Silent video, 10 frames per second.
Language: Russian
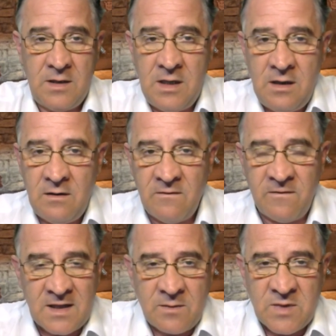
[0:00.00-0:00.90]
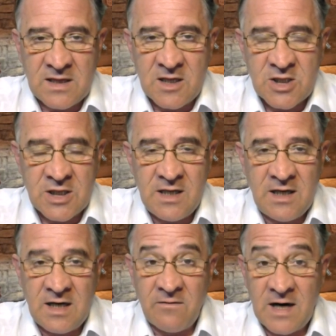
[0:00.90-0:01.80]
И в этом
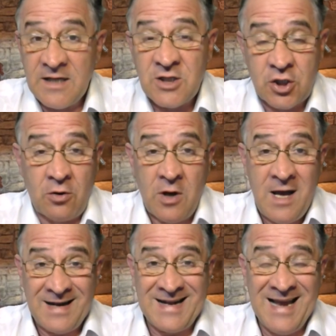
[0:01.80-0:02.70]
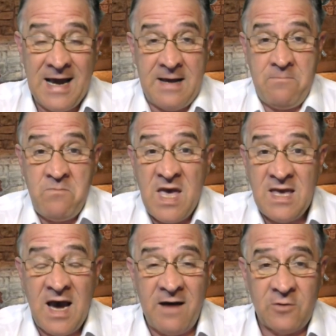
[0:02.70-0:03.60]
отношении говорить, что для
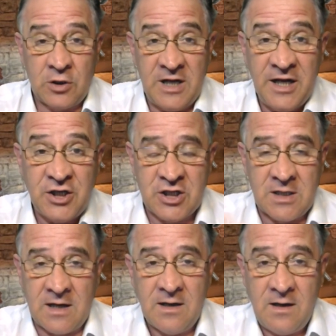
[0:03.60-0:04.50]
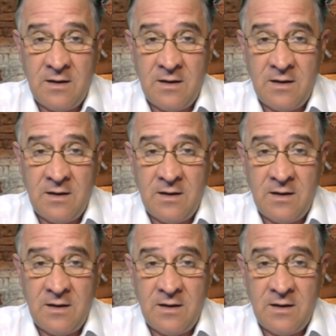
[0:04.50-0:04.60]
меня вот лично,